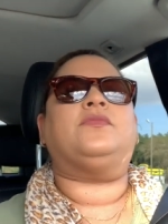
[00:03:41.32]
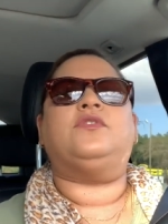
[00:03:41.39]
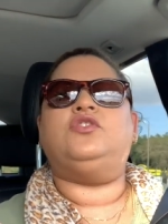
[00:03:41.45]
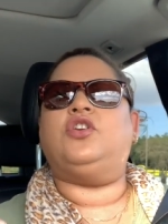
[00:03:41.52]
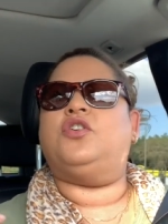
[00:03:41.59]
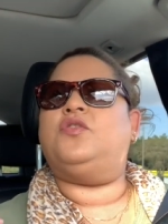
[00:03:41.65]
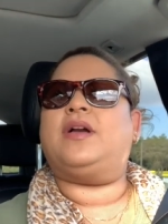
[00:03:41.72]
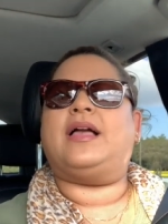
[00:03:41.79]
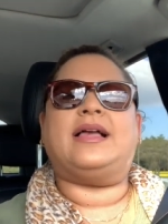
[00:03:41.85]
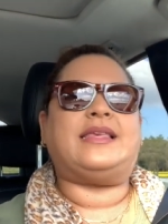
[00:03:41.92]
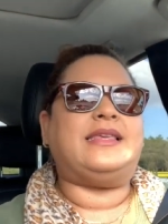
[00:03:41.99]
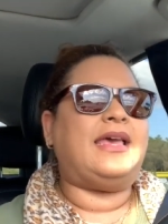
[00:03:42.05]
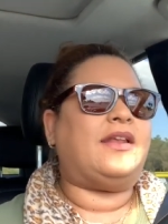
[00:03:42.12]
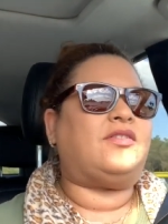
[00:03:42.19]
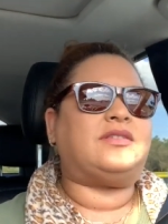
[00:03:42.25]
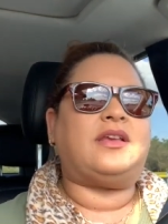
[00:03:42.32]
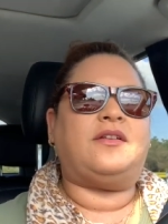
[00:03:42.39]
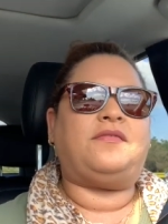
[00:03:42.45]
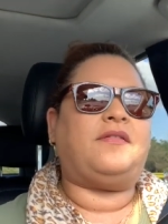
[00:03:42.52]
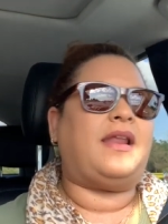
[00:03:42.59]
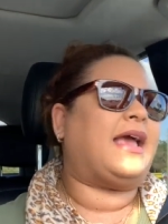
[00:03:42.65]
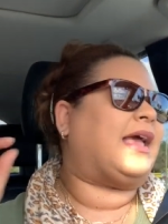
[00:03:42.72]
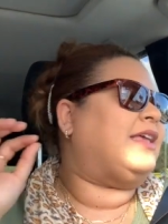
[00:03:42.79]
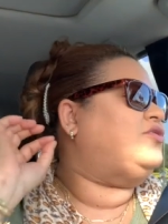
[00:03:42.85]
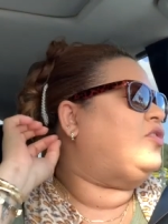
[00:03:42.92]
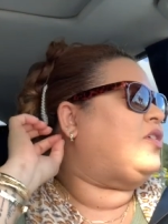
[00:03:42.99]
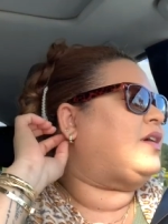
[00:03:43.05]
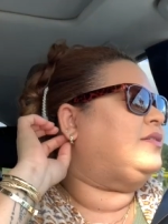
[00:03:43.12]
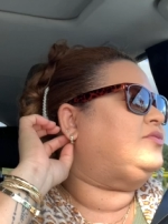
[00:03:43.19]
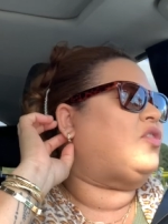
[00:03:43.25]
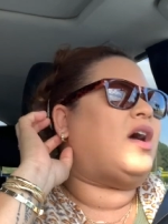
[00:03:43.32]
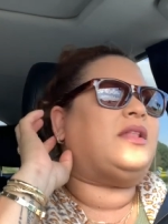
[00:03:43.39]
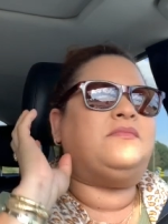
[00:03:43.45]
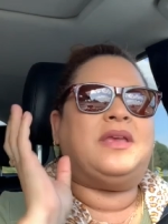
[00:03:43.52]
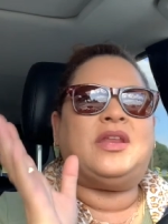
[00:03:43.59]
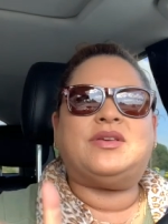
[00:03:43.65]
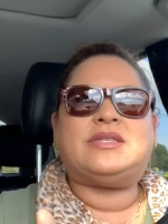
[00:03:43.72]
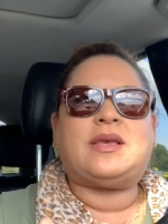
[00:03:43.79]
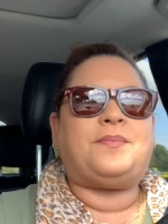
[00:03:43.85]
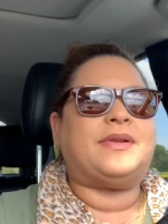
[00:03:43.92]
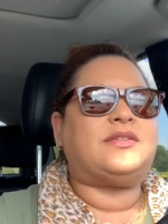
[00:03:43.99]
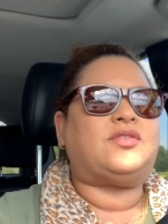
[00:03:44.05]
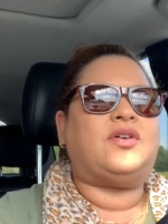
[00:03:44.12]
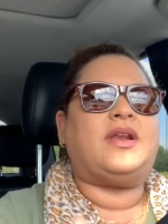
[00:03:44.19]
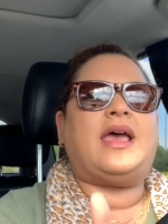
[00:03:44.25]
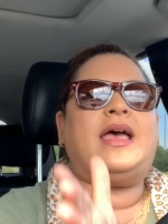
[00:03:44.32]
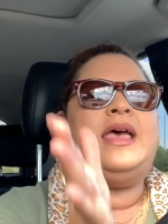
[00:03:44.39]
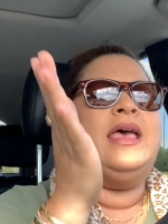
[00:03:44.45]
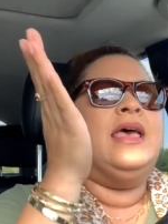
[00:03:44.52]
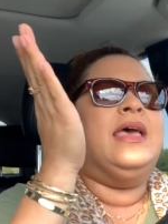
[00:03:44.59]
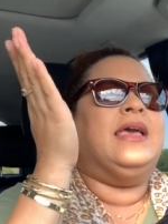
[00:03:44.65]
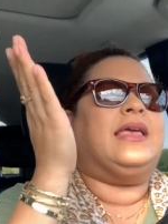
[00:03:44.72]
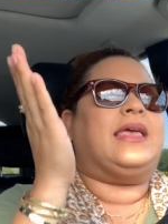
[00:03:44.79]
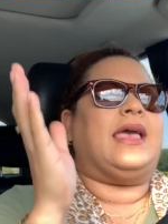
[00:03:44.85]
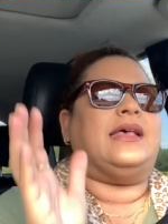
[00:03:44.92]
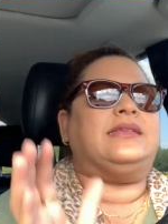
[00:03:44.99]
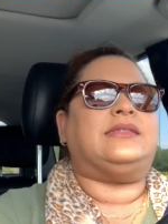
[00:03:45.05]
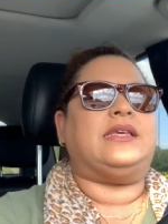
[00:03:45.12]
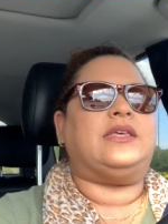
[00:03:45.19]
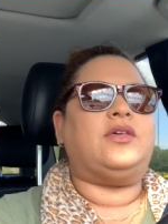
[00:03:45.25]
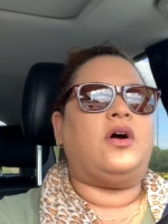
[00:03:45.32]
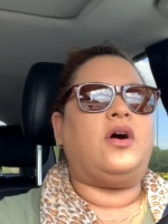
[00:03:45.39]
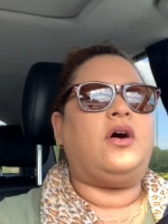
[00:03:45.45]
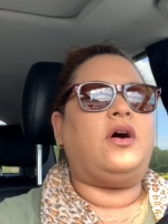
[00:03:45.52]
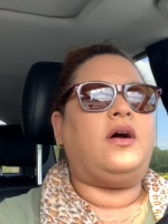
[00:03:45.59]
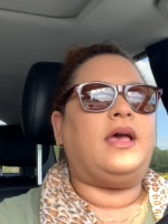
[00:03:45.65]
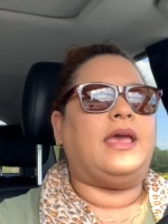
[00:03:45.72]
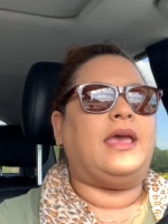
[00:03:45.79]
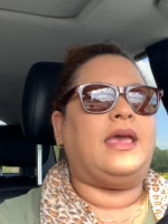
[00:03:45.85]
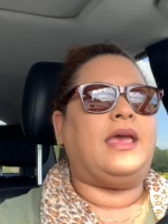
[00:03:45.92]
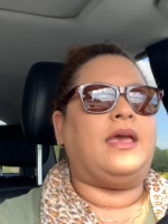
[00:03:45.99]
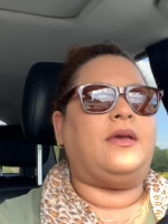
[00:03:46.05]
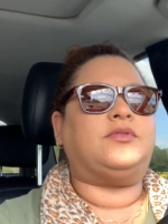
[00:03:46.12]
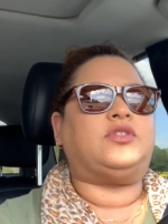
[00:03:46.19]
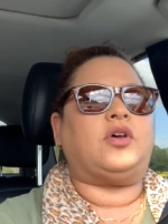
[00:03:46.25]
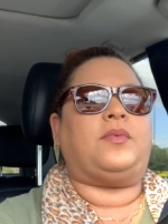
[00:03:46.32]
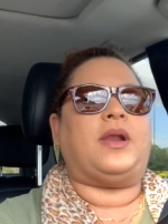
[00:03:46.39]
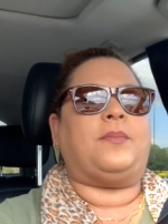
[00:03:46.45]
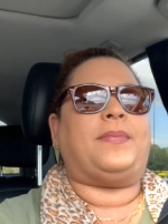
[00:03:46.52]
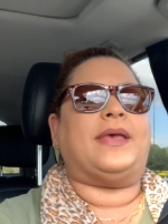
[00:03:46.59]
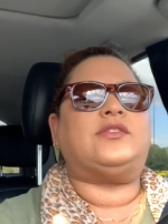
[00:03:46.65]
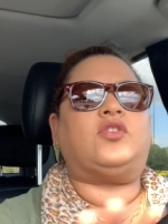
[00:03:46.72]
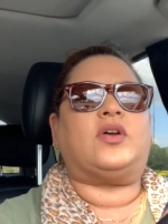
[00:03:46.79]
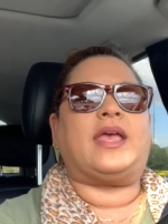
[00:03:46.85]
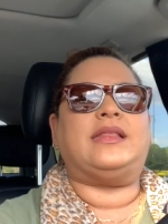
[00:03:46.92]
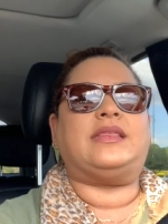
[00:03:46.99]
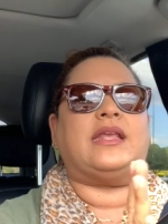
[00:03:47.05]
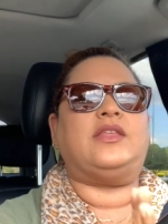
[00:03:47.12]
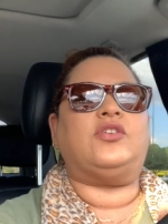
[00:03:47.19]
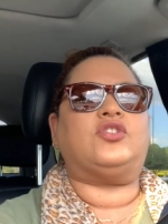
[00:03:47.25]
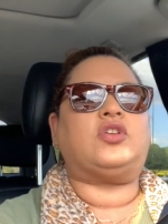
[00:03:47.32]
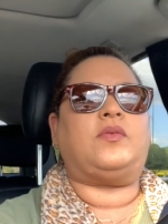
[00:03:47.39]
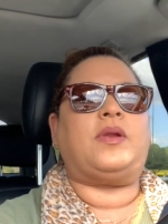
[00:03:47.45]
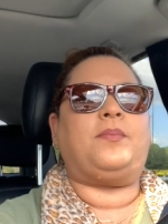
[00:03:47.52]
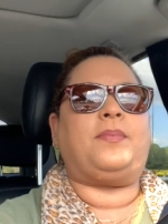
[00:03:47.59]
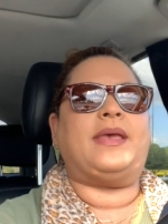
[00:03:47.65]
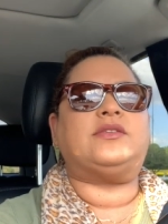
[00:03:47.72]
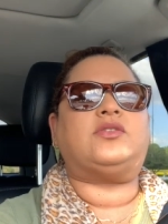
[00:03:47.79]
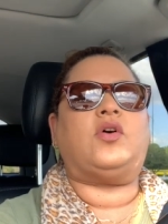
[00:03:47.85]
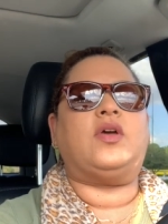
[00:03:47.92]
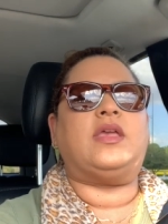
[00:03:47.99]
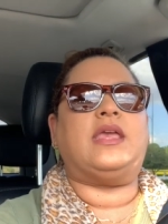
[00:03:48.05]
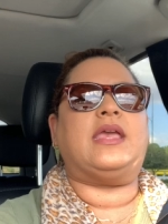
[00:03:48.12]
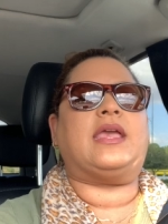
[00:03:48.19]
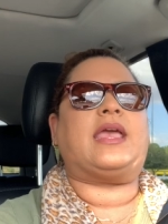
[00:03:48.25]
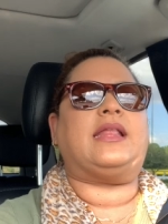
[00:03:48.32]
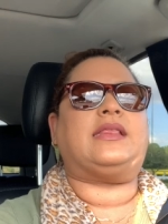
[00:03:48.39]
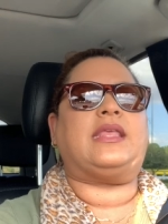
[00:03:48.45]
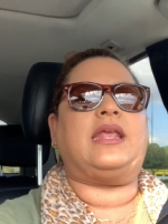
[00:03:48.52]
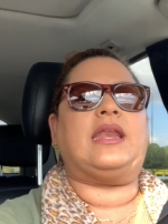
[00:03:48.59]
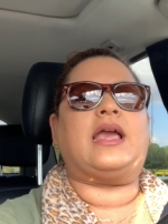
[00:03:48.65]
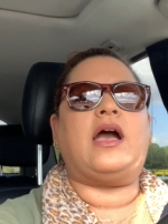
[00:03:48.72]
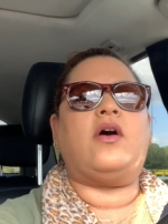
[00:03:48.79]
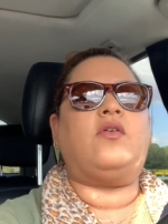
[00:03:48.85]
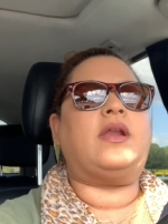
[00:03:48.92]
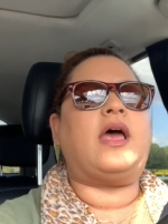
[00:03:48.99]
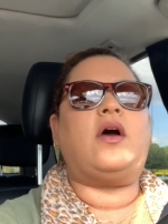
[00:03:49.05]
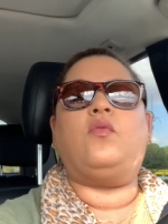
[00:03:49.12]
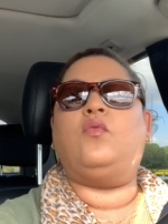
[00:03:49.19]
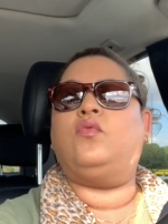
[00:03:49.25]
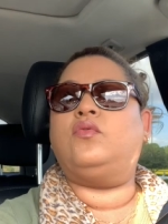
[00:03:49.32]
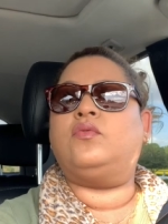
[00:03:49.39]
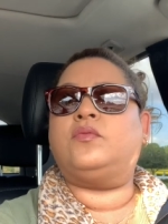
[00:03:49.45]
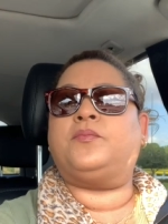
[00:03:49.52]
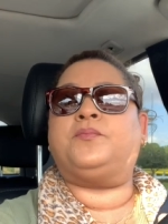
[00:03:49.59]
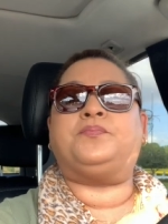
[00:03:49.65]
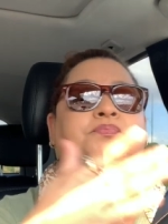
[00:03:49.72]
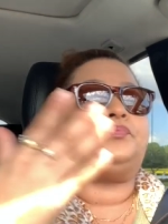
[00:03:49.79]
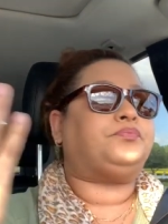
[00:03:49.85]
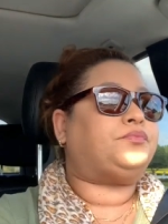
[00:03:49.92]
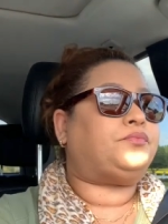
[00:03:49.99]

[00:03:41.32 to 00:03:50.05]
Yo nunca quiero ser flaca. Yo, yo admiro a esas personas que han sido eh, sobrepeso, que han tenido sobrepeso y que tienen ahora un,